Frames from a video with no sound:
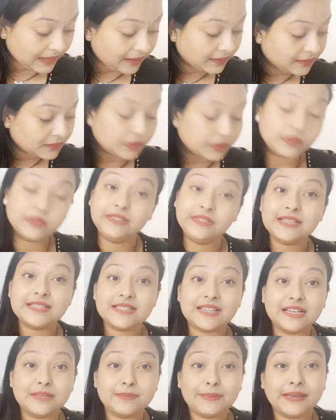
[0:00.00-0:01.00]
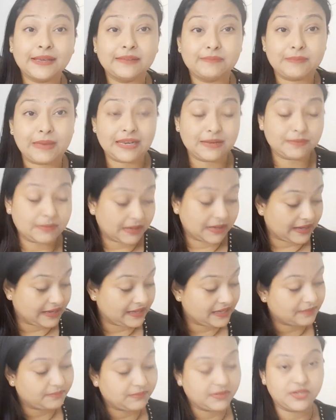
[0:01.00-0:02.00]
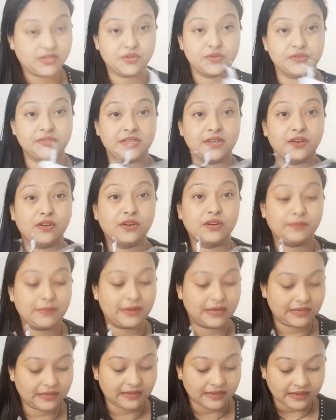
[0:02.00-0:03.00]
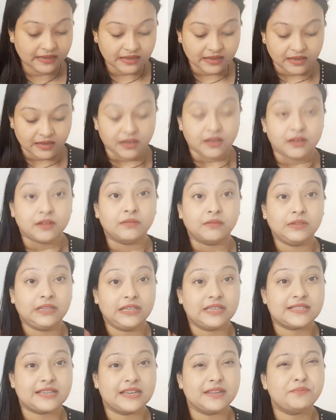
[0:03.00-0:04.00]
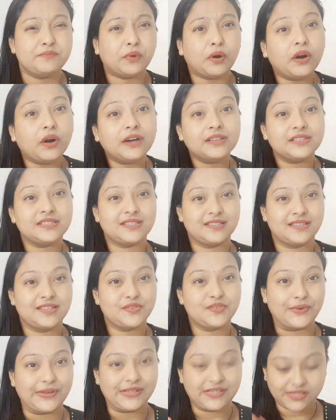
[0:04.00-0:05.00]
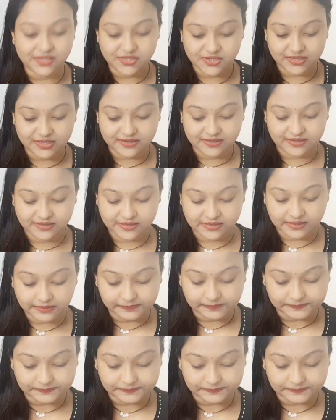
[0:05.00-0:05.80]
तो ये साड़ी मैंने मंगाई है मीशो से और मैंने ये साड़ी बहुत ही ज़्यादा ट्रेंडिंग चल रही थी